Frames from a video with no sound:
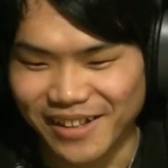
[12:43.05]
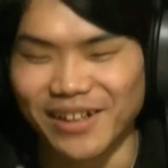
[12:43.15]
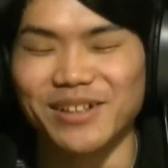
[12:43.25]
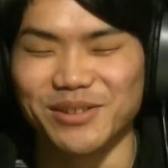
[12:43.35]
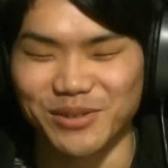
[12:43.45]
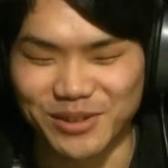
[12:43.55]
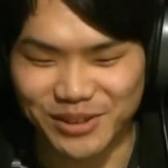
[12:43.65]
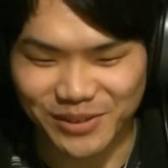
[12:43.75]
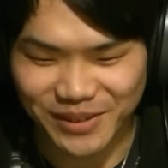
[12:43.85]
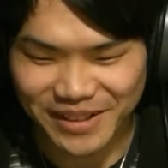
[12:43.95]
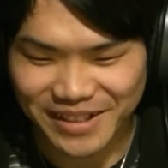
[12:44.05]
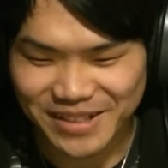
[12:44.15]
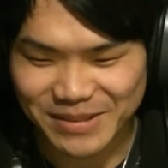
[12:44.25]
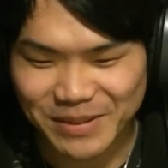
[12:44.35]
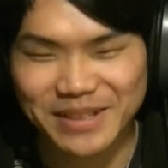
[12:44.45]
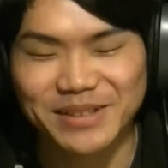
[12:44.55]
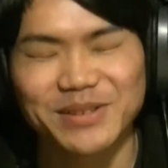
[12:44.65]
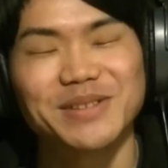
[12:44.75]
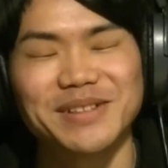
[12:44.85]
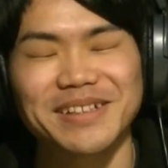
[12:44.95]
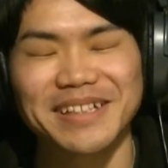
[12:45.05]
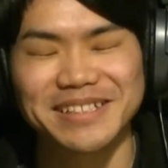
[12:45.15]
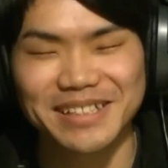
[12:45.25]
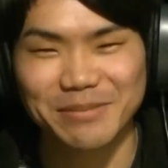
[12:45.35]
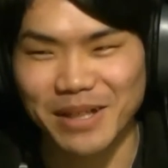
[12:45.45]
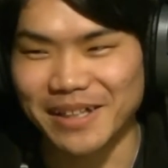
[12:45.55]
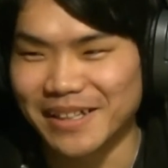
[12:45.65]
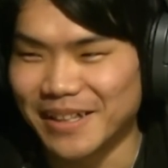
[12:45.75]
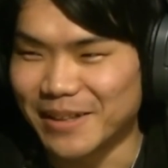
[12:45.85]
あよろしくお願いしますという感じがまあ